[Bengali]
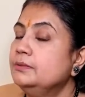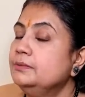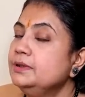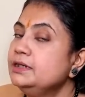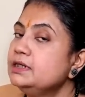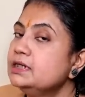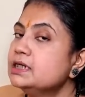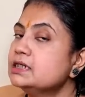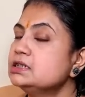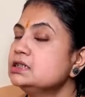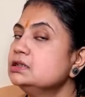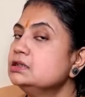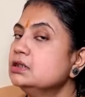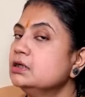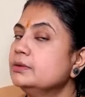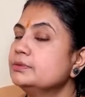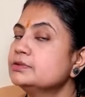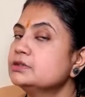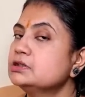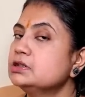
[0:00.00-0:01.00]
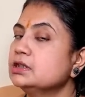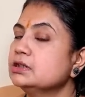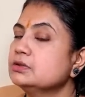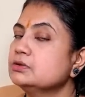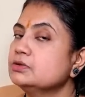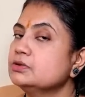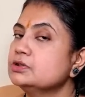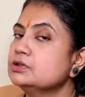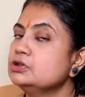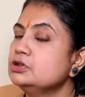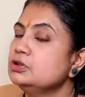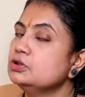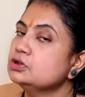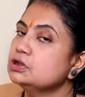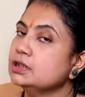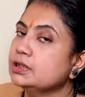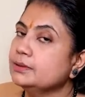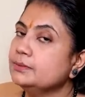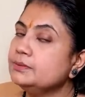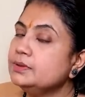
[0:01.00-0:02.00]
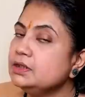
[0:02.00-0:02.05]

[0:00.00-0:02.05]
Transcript: মিন রাশিতে অবস্থান করেছিল তারা